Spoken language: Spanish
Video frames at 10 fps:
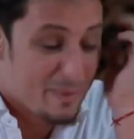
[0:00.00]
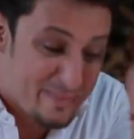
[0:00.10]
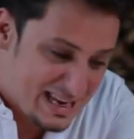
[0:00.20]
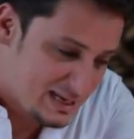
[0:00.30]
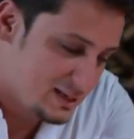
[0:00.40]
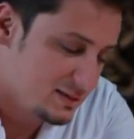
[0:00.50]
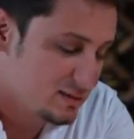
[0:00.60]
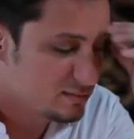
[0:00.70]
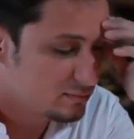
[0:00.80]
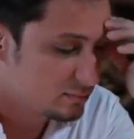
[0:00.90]
para mí,
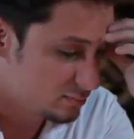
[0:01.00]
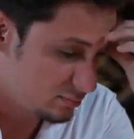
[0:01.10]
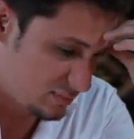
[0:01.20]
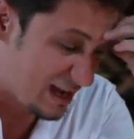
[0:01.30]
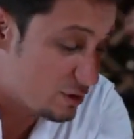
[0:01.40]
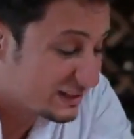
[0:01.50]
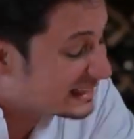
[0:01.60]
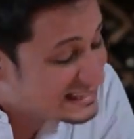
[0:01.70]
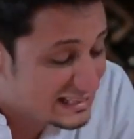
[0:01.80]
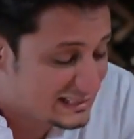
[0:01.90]
o sea, no
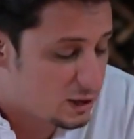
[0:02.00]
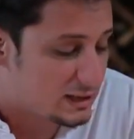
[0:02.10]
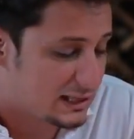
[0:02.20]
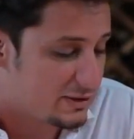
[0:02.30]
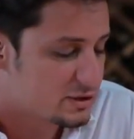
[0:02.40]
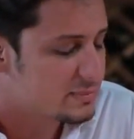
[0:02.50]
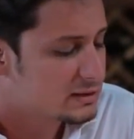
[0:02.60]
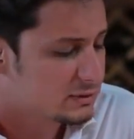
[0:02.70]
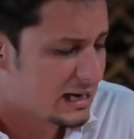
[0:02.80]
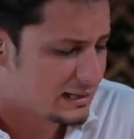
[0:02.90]
tiene sentido la televisión
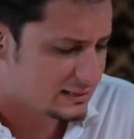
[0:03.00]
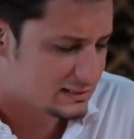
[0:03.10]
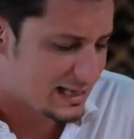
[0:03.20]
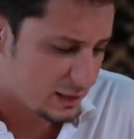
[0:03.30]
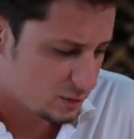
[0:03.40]
venezolana pensar.